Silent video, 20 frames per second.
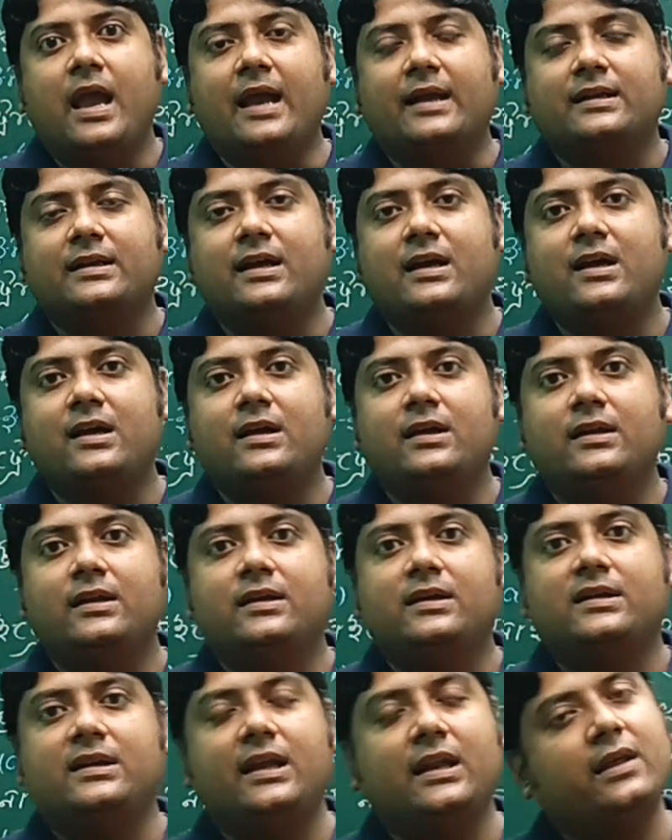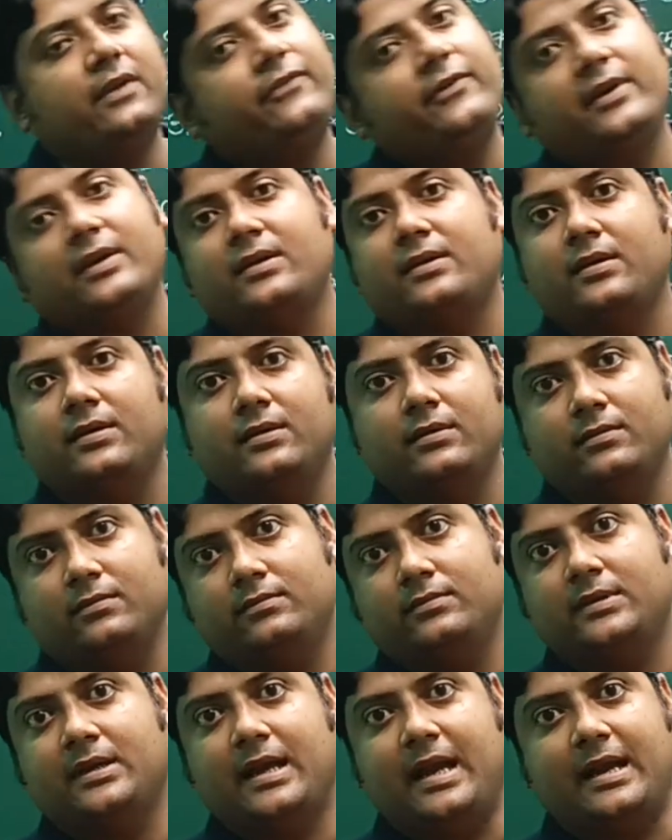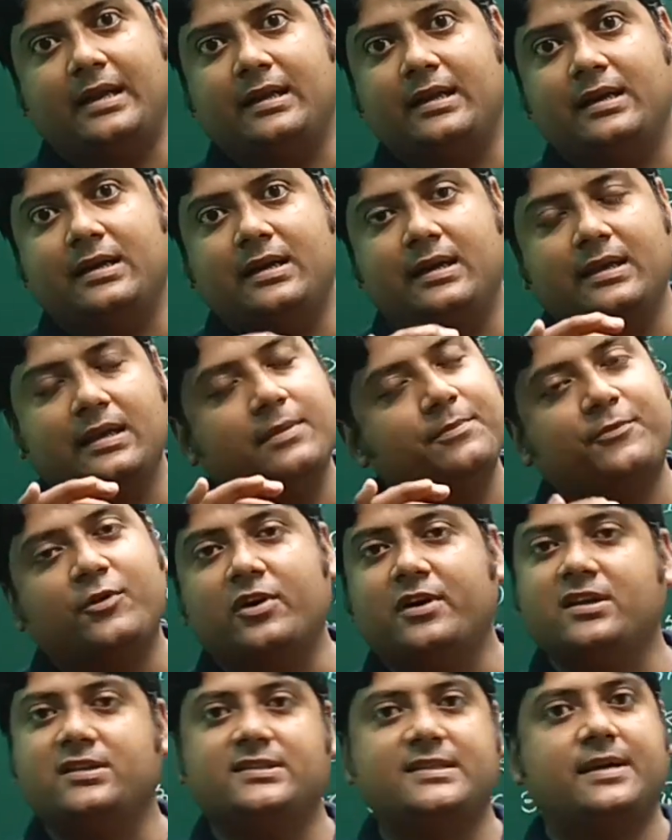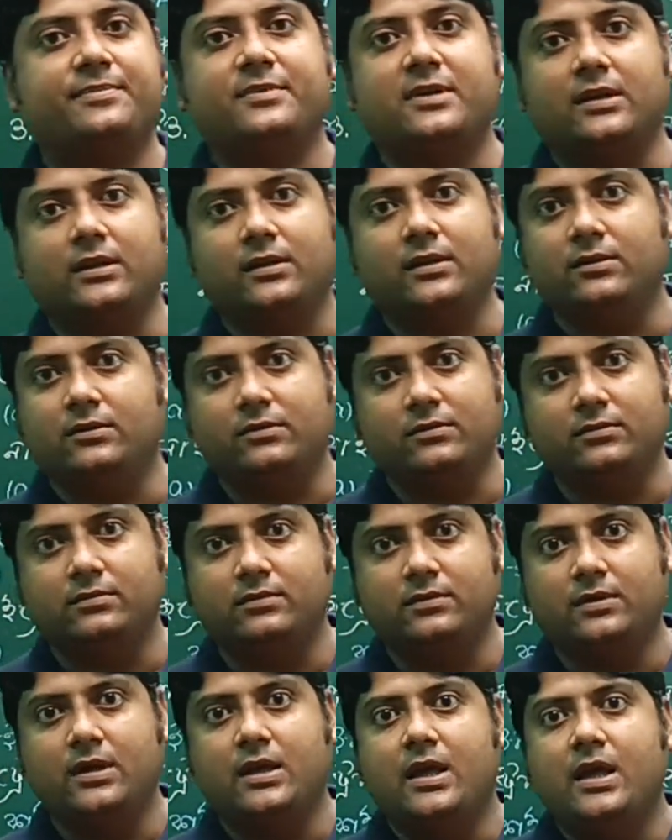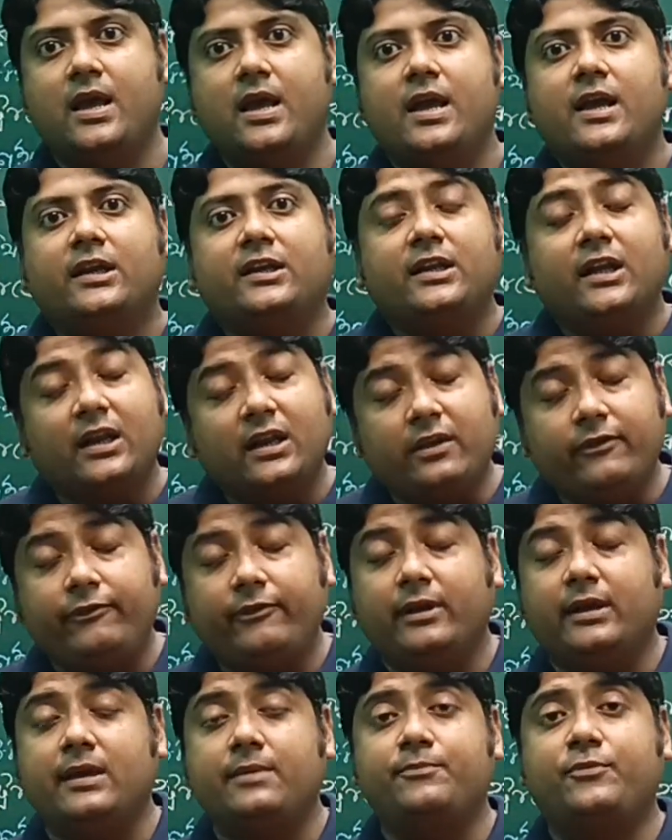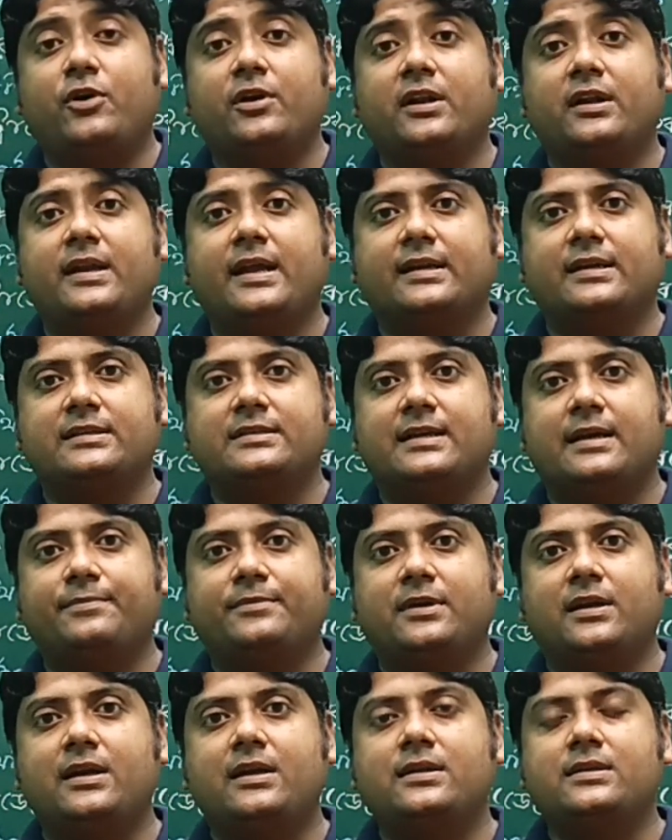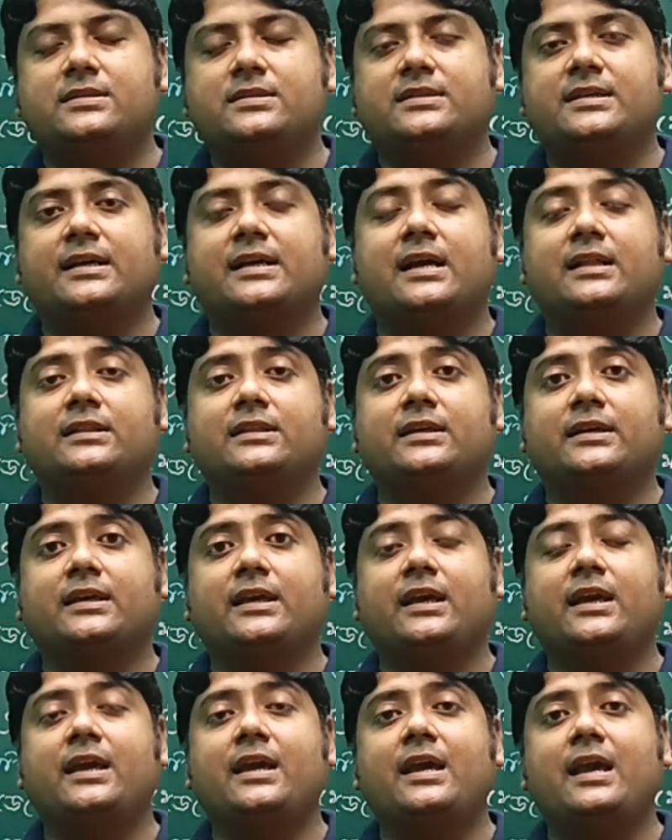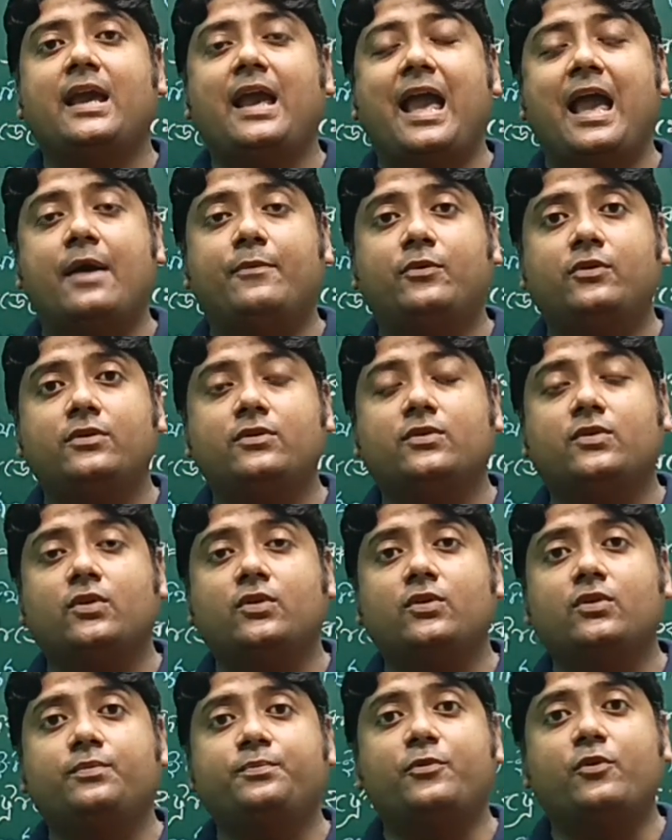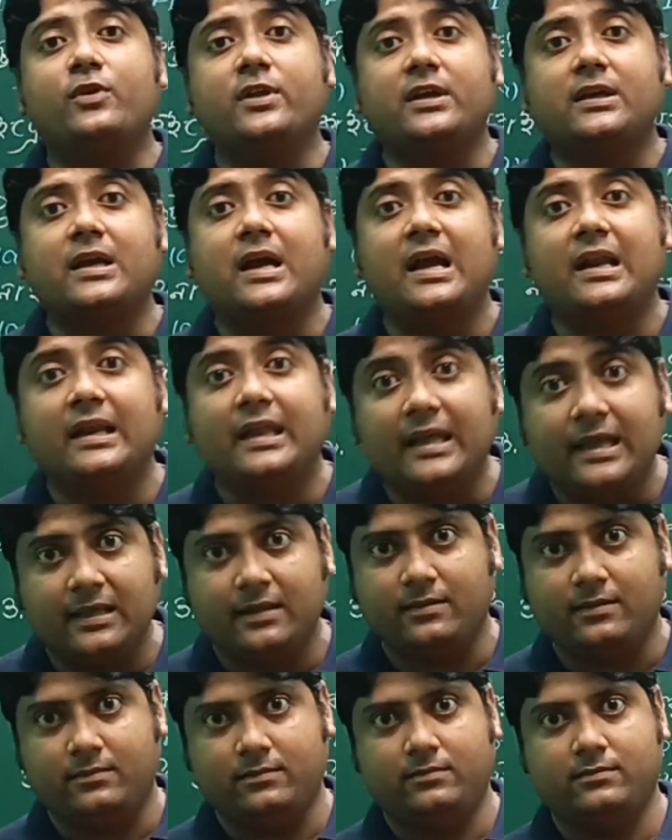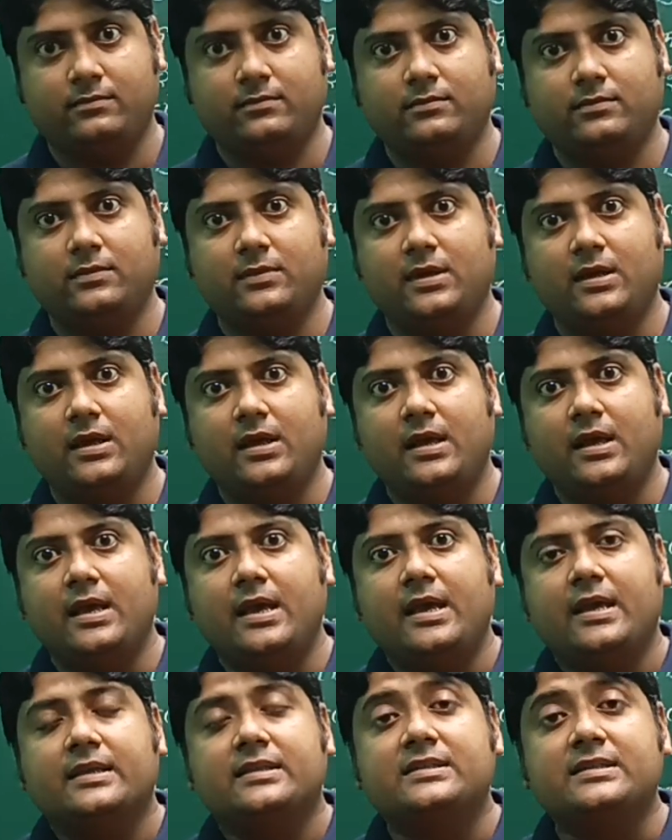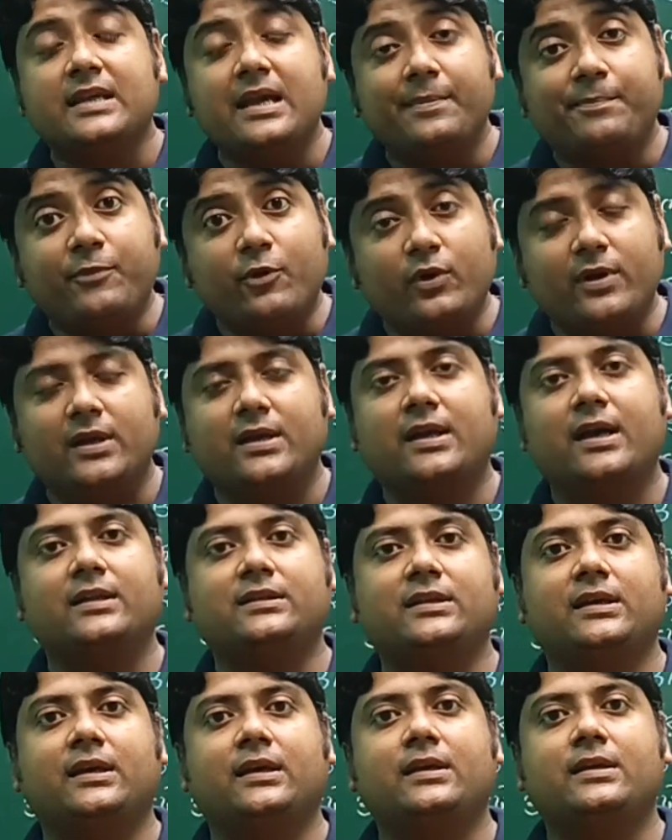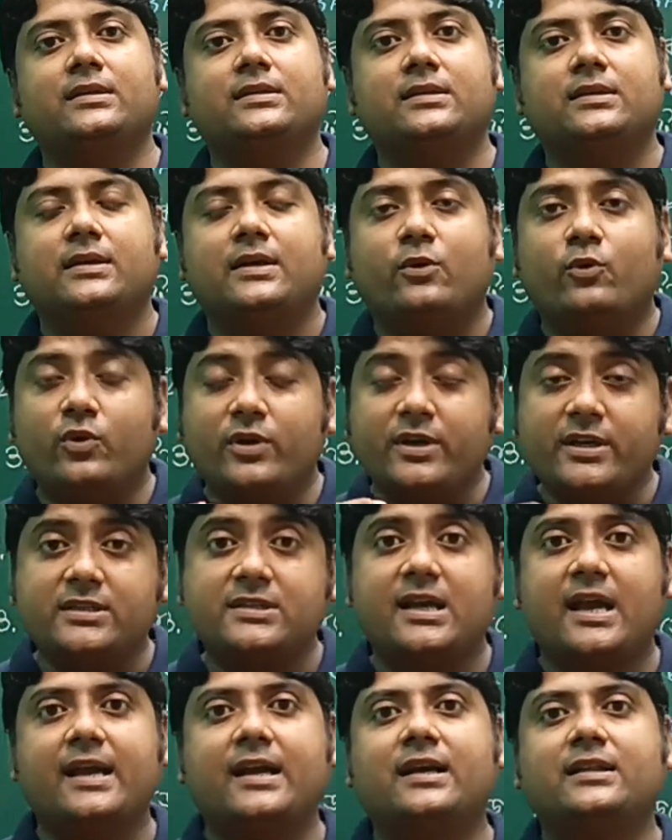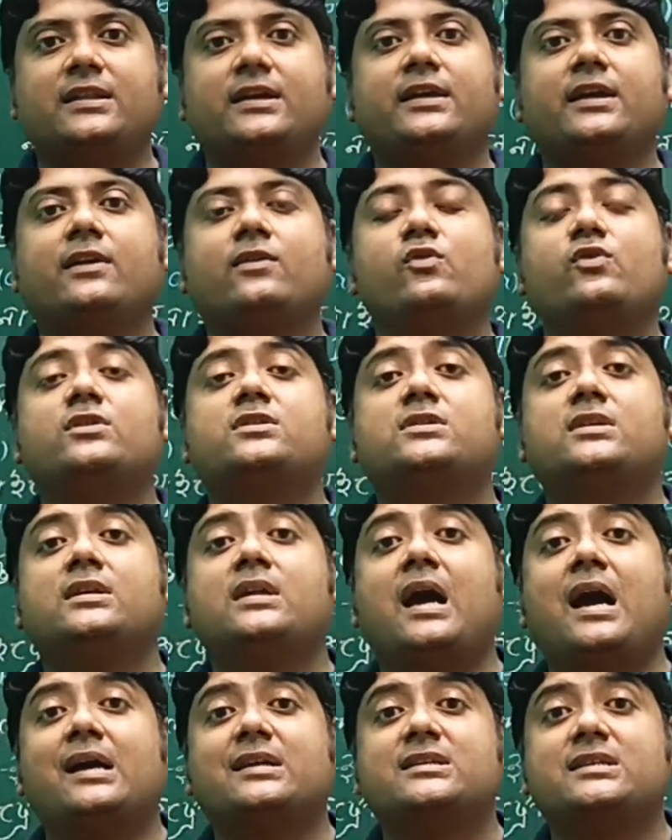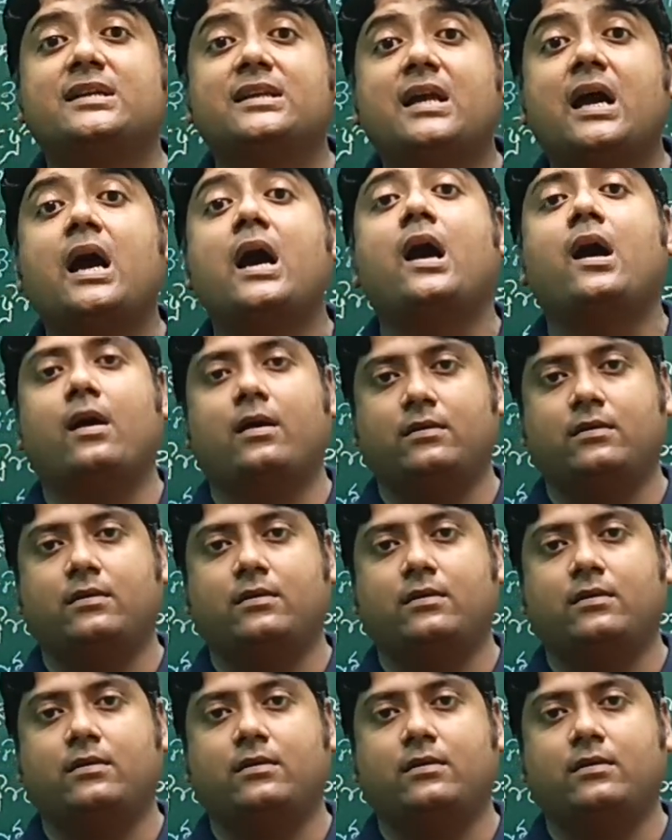একটা টেরিফিক একটা ইম্পর্টেন্ট চ্যাপ্টার কিন্তু টেরিফিক ইম্পর্টেন্ট একটা চ্যাপ্টার যেখান থেকে এমন কোনো পরীক্ষা নেই যে পরীক্ষাতে ওই জায়গা থেকে কোয়েশ্চেন আসে না